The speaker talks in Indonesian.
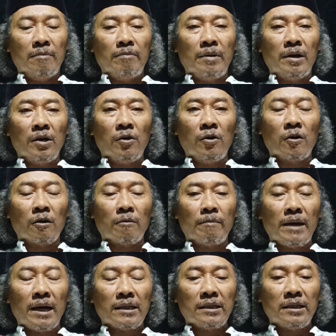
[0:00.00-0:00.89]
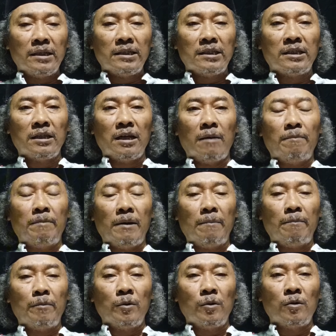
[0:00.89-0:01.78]
menghormati
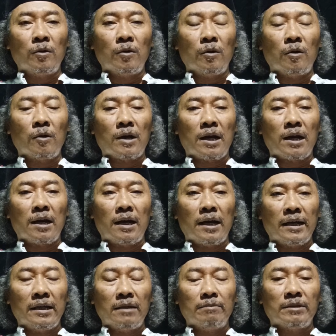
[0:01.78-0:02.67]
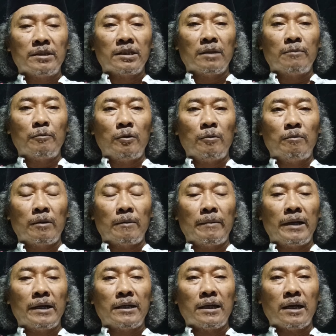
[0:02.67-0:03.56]
siapapun orang lain meskipun
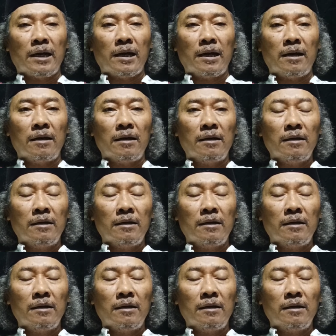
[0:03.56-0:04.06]
berbeda